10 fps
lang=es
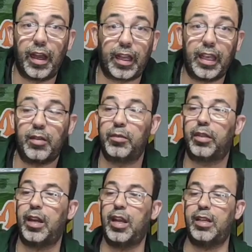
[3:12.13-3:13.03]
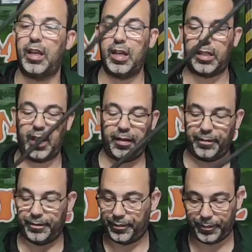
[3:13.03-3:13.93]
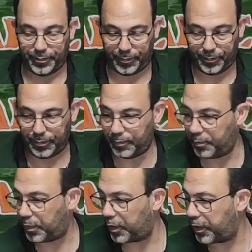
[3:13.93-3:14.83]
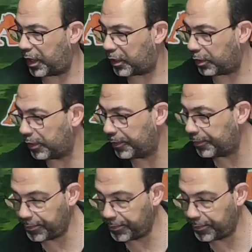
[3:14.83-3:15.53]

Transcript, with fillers: aquí como tenéis este, por cierto,